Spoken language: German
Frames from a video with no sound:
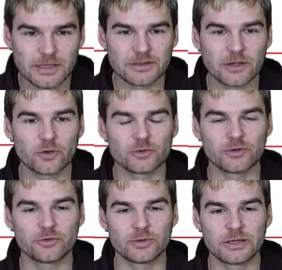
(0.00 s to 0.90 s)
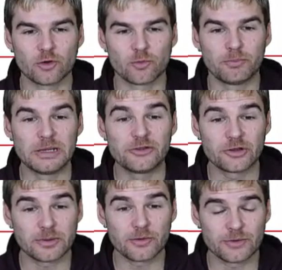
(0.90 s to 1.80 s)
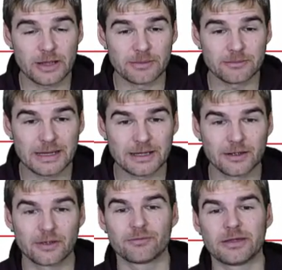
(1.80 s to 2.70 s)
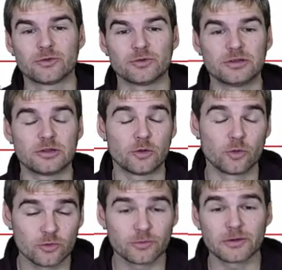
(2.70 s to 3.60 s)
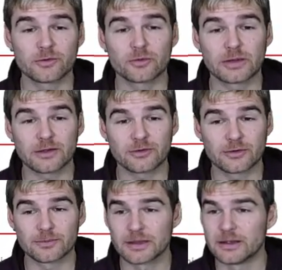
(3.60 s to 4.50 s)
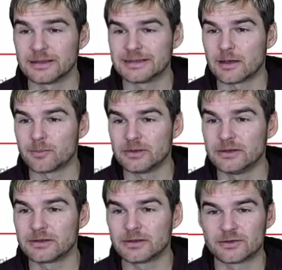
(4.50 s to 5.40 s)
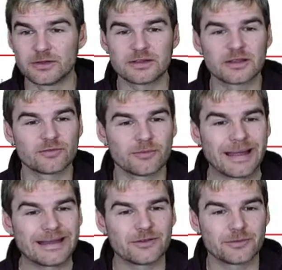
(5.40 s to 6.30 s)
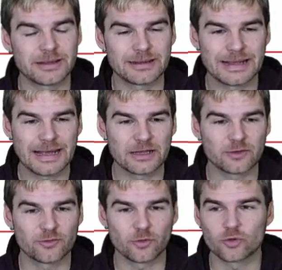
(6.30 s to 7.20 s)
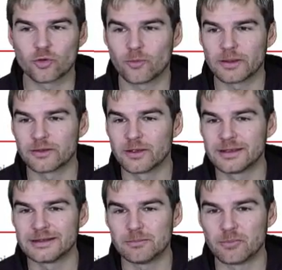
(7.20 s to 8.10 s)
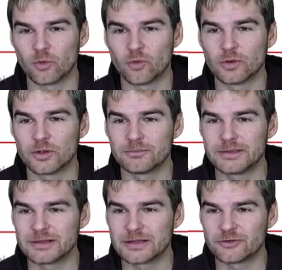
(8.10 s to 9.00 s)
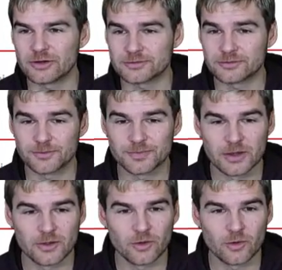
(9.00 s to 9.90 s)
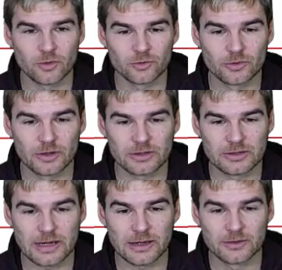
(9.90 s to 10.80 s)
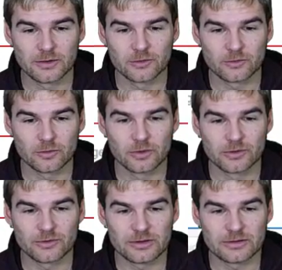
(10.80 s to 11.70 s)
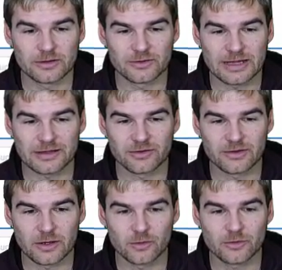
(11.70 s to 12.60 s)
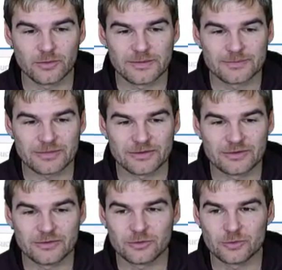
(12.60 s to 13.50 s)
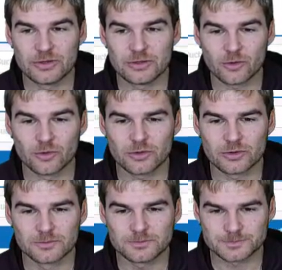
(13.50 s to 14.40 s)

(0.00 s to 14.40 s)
Dann könntest du hier auch Bildschirmaufnahmen machen, wenn du die Deluxe-Version hast. Die habe ich jetzt nicht, denn für meine Zwecke reicht vollkommen die Pro-Mitgliedschaft. Und ja, so sieht das Ganze aus. Dann siehst du hier unten,